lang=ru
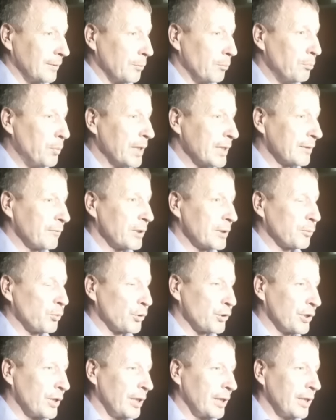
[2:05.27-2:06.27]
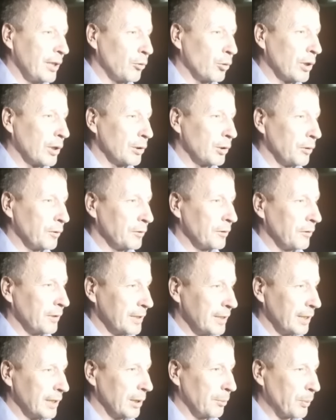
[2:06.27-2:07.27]
Без возбуждения уголовного
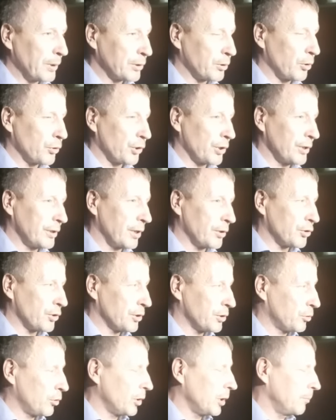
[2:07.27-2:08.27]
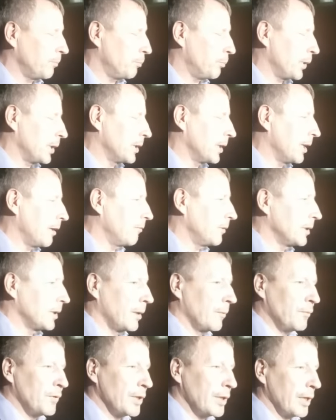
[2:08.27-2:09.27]
дела по 166 предъявлено
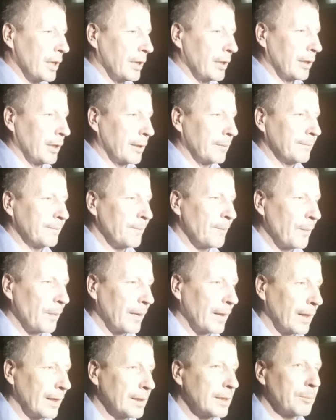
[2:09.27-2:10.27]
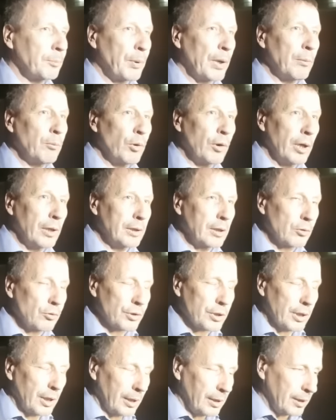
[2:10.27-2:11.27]
обвинение. Это прямое
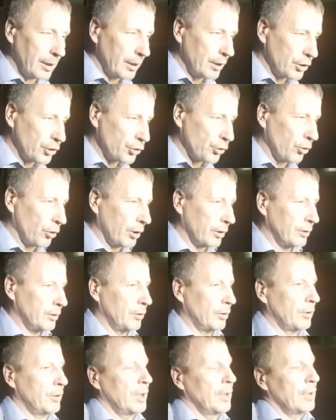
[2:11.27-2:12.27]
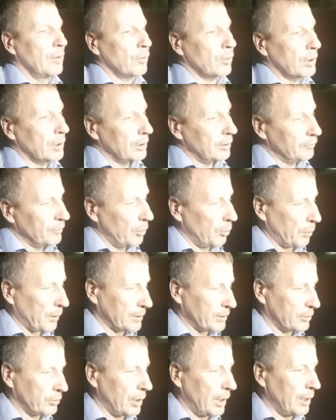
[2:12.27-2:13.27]
нарушение еще одно Уголовного
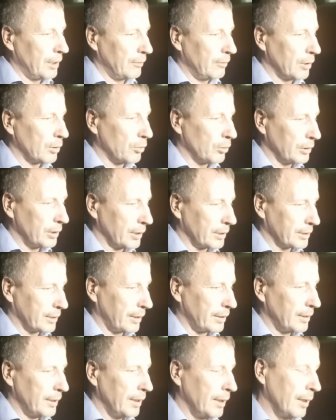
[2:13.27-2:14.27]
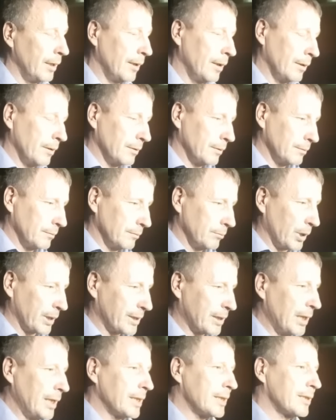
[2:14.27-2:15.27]
процессуального кодекса.
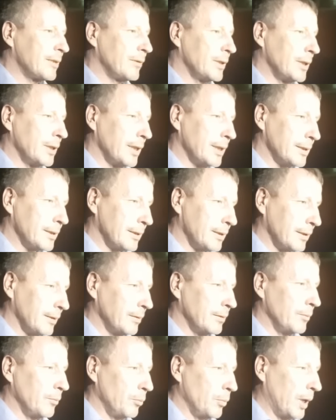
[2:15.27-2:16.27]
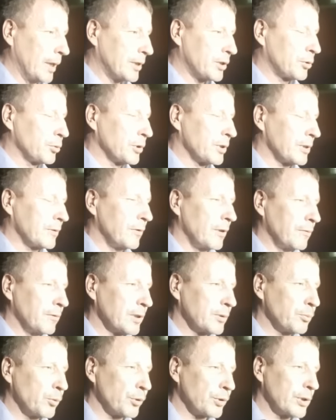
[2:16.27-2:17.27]
Подследственность, отсутствие
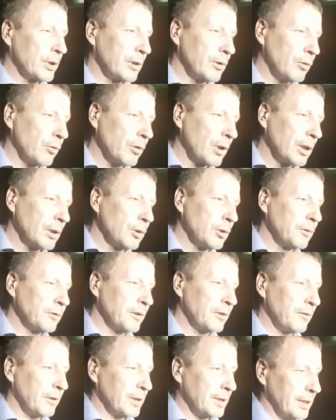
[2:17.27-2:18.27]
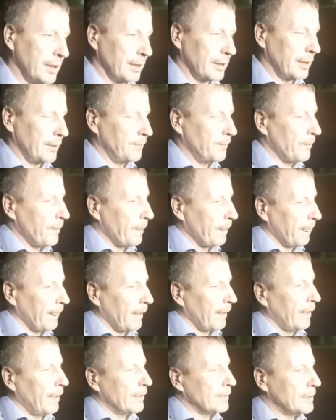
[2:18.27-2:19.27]
возбужденного уголовного дела.
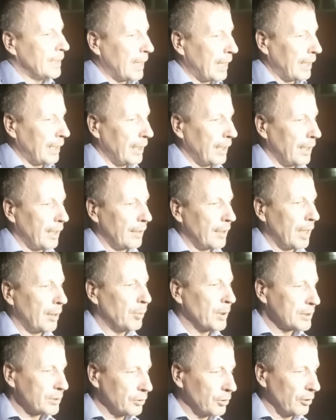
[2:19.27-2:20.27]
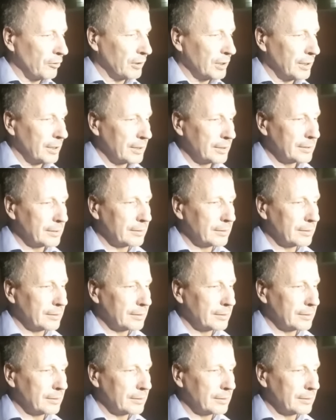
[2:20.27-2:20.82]
Далее, обоснованность.